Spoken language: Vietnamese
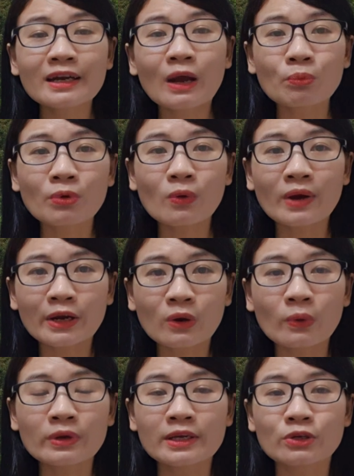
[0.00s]
nồng độ này
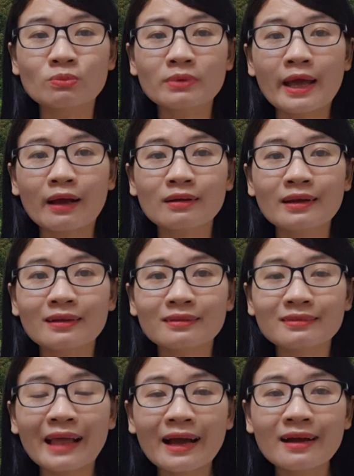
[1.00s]
rồi thì chúng ta có thể
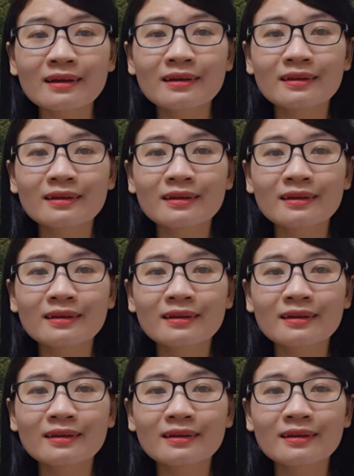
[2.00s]
tăng